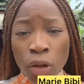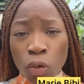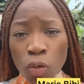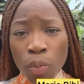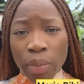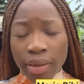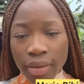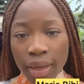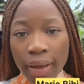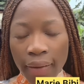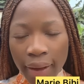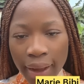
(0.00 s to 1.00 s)
tout
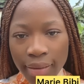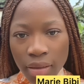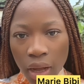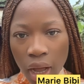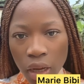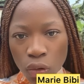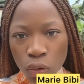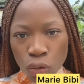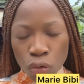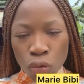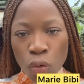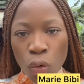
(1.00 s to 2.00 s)
métier restera
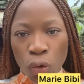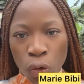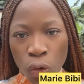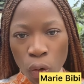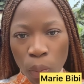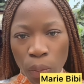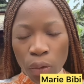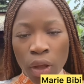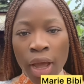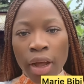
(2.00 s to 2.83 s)
toujours noble.